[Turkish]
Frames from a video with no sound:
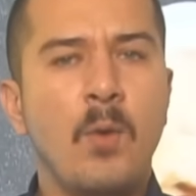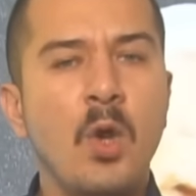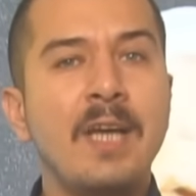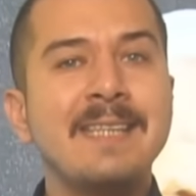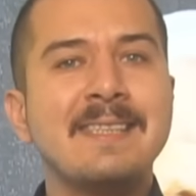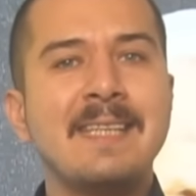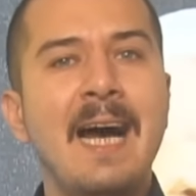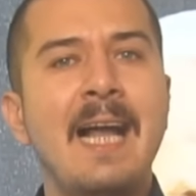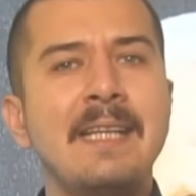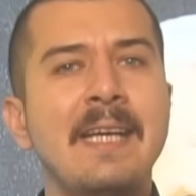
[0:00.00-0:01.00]
Buna
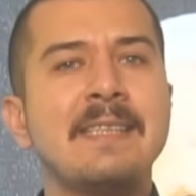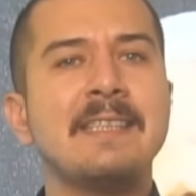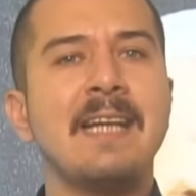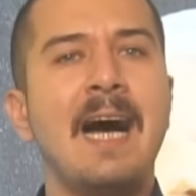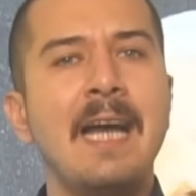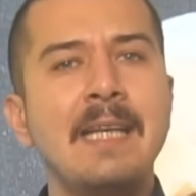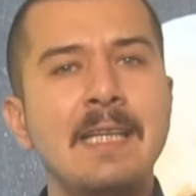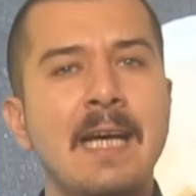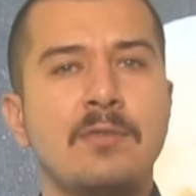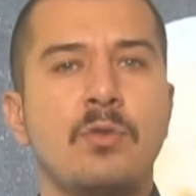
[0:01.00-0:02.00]
İsrail'de
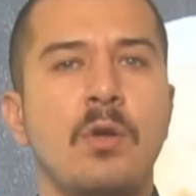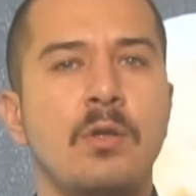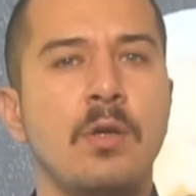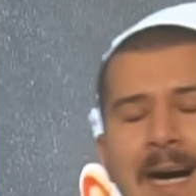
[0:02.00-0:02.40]
İsrailliler söylüyor.